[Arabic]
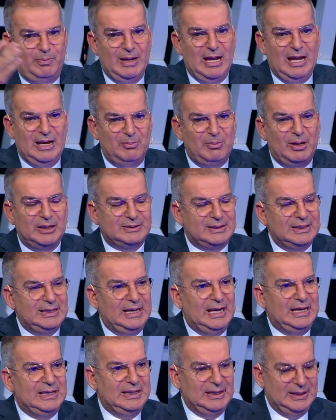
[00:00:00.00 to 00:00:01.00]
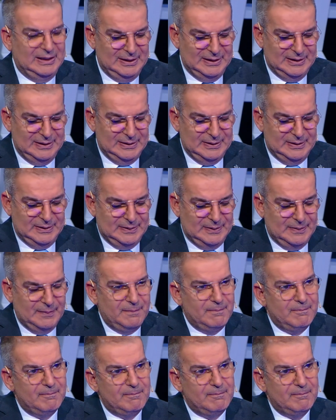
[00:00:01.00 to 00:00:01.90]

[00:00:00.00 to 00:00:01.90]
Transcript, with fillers: بهالمنطق يعني. انا حقول لك لا